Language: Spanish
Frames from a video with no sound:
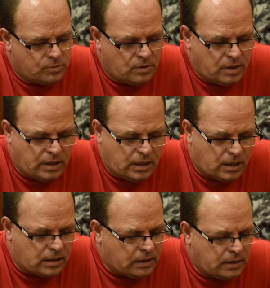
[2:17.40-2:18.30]
Yo le
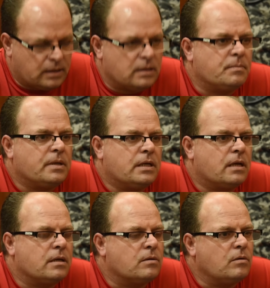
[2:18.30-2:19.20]
diría que le
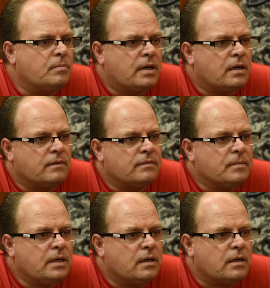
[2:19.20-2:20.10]
pediría disculpas a la
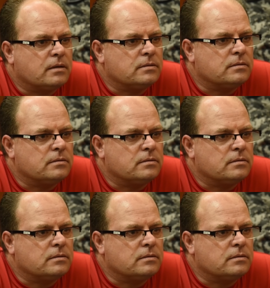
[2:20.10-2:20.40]
familia.